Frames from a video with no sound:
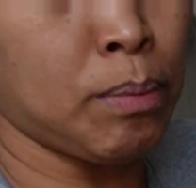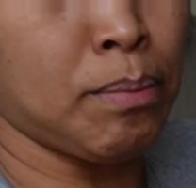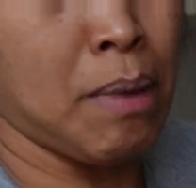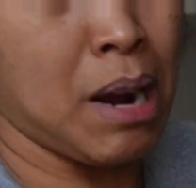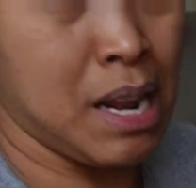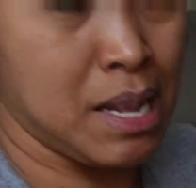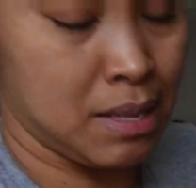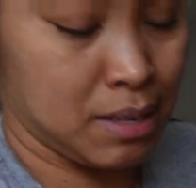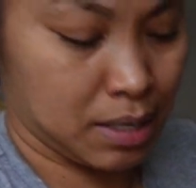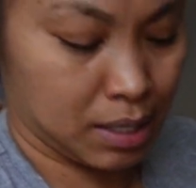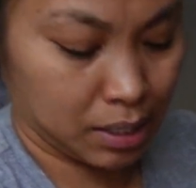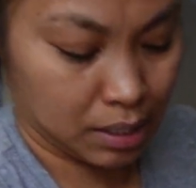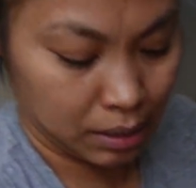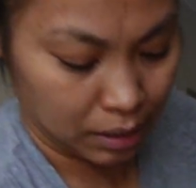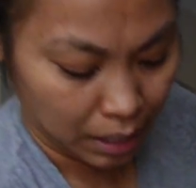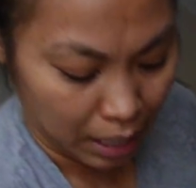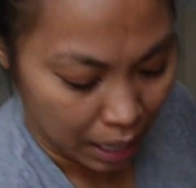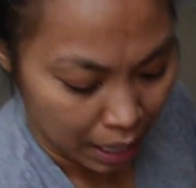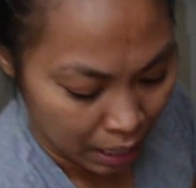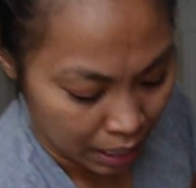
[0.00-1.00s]
months
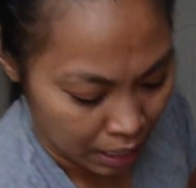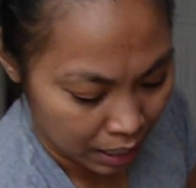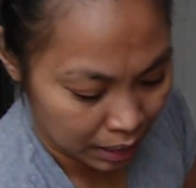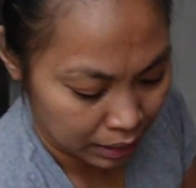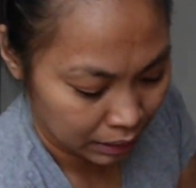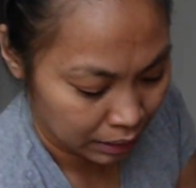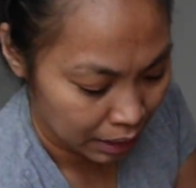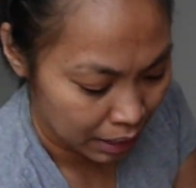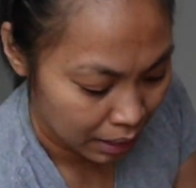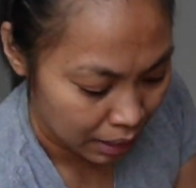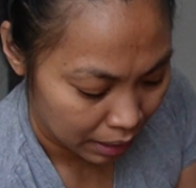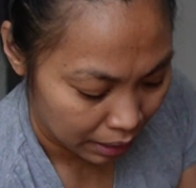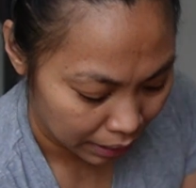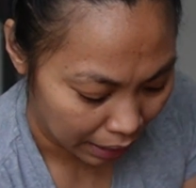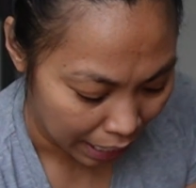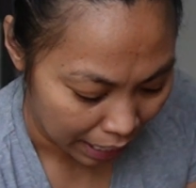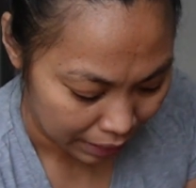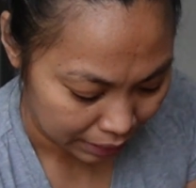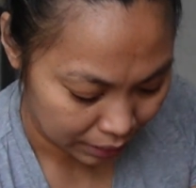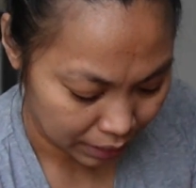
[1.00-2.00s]
ang
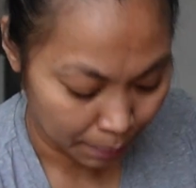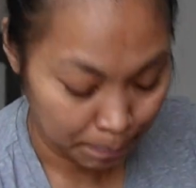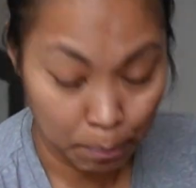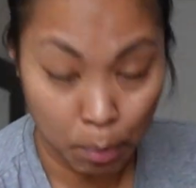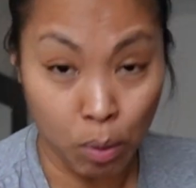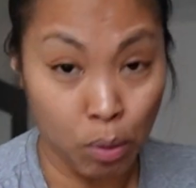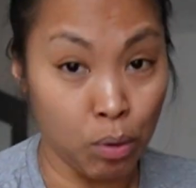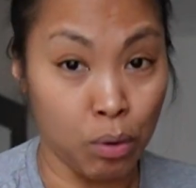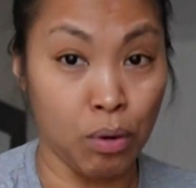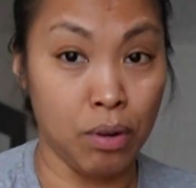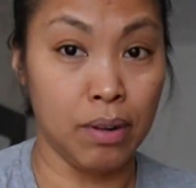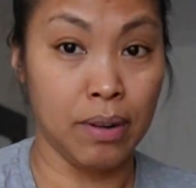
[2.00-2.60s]
kasya po.